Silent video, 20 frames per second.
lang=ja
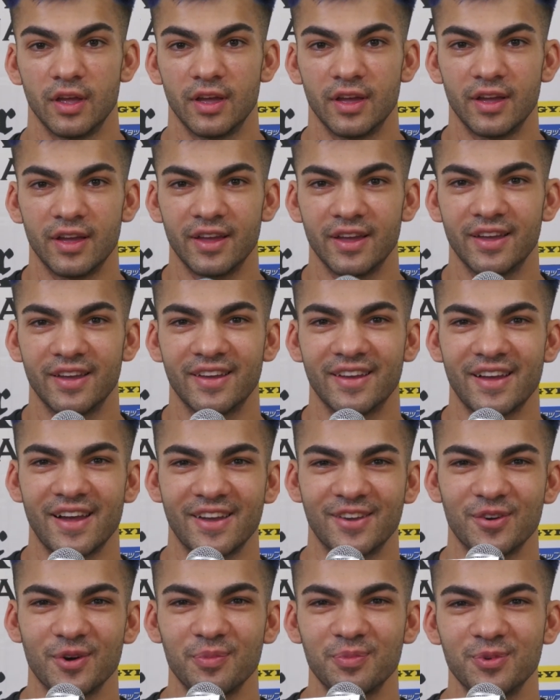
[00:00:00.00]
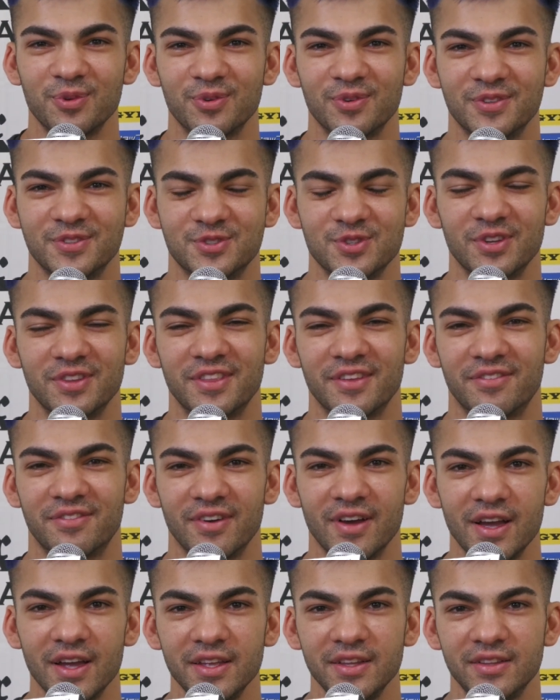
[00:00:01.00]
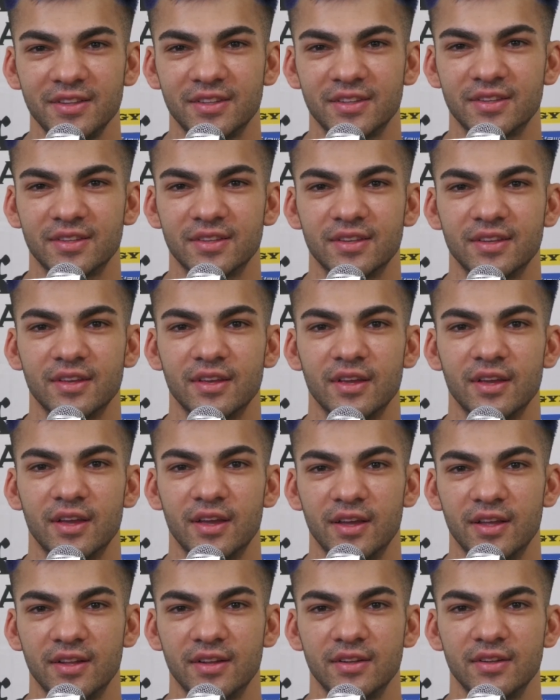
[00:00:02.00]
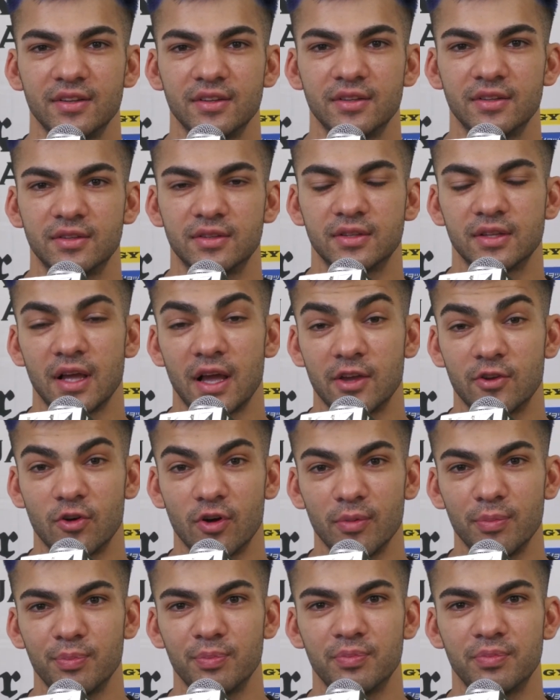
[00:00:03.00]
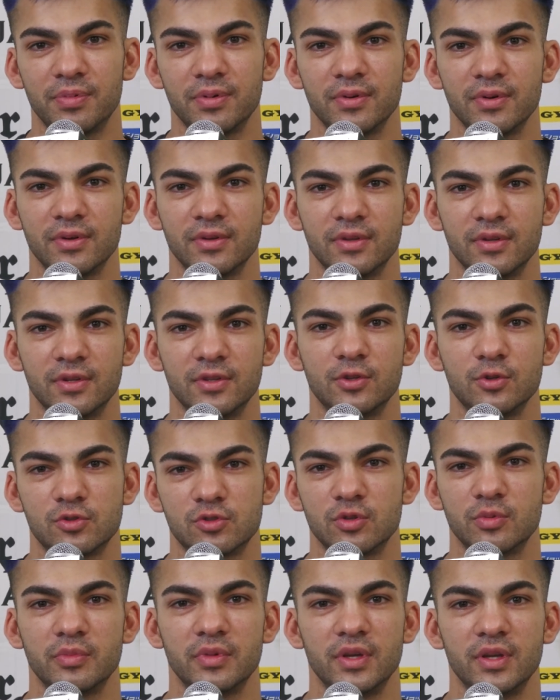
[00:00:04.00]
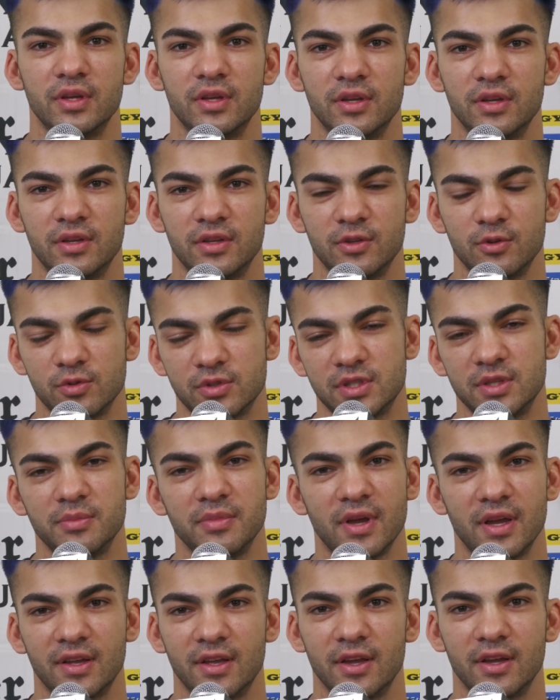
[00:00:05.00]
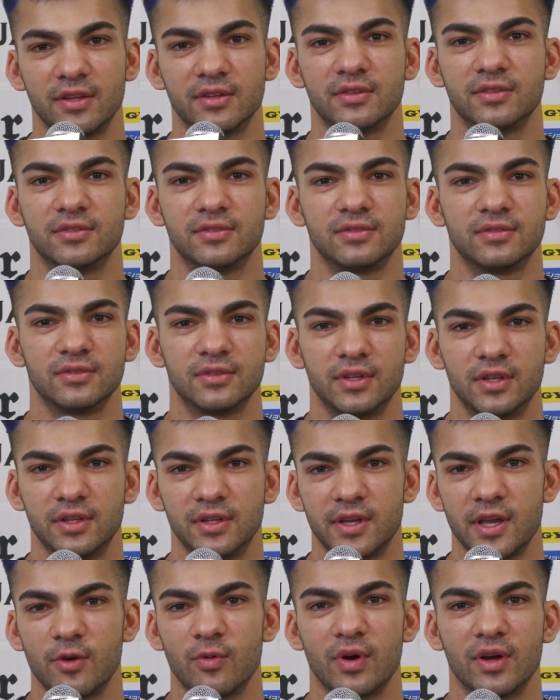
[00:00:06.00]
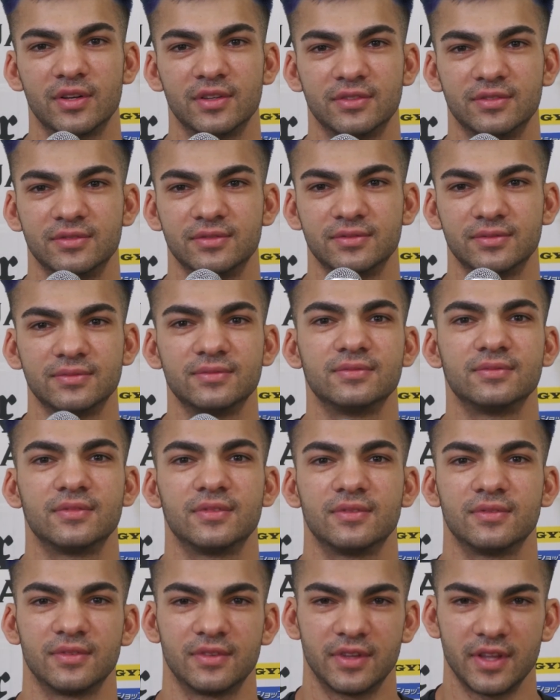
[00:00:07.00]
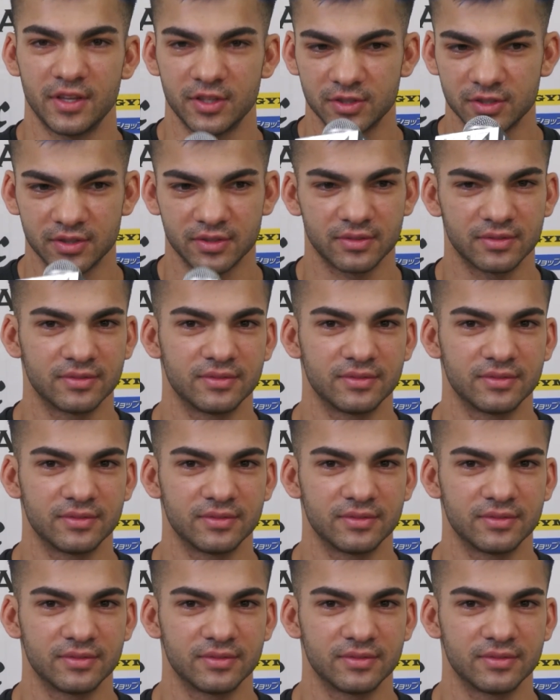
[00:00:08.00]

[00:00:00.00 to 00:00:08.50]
Uh, I hope you enjoyed the fight and I hope you see me, you see me again in ケーワン Thanks。